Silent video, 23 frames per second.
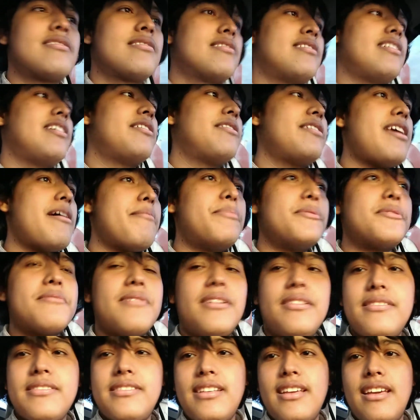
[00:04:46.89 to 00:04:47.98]
Si no, ya pues
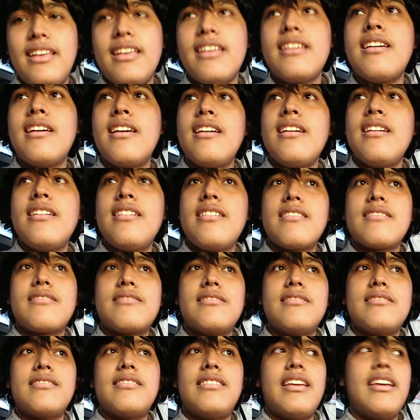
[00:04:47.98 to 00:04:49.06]
cuando esté,
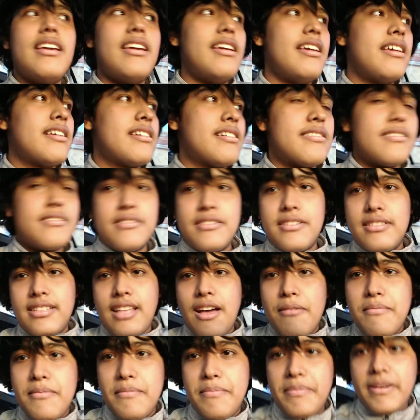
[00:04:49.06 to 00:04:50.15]
cuando esté
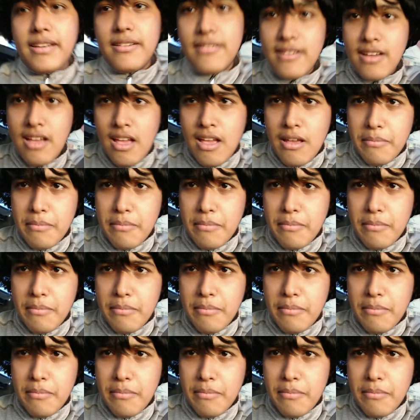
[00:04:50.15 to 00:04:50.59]
cortado mi pelo.